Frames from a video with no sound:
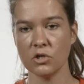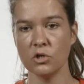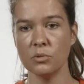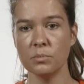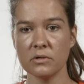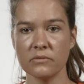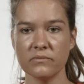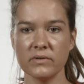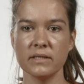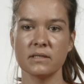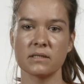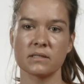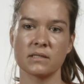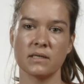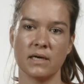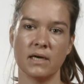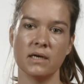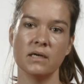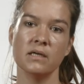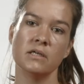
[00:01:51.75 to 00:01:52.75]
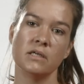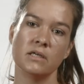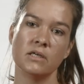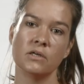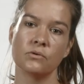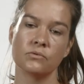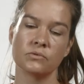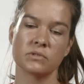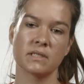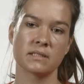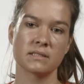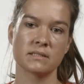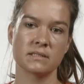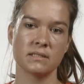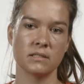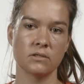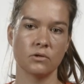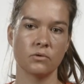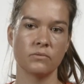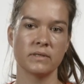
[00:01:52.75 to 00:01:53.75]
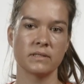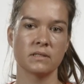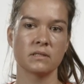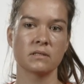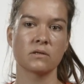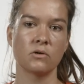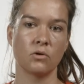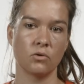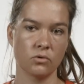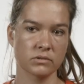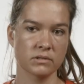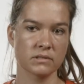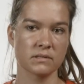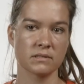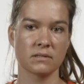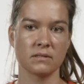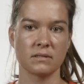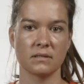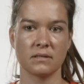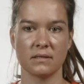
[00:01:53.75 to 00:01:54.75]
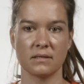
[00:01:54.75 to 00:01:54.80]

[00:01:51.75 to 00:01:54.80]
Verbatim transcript: überwinden kann und dass sie auch wieder geht.